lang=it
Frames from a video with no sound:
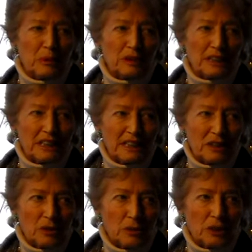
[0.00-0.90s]
molti
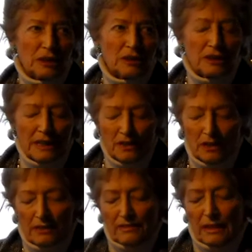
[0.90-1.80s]
genitori non
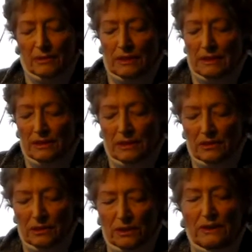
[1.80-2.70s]
riescono a fare una
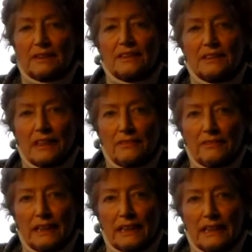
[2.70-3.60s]
distinzione tra sé e
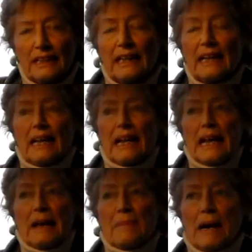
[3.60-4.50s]
figli
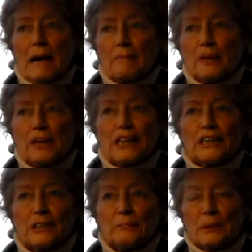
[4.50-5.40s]
ma
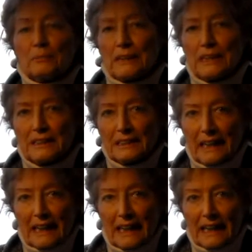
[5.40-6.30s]
proiettano i propri
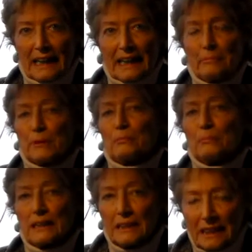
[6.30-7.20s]
desideri, le
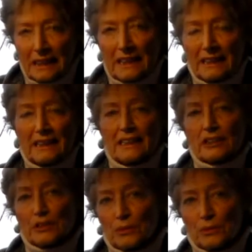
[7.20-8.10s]
proprie
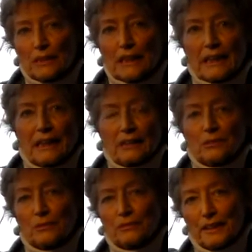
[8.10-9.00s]
attese sul,
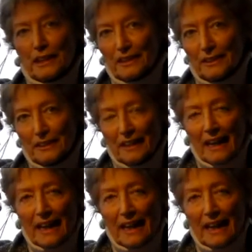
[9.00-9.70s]
sul figlio.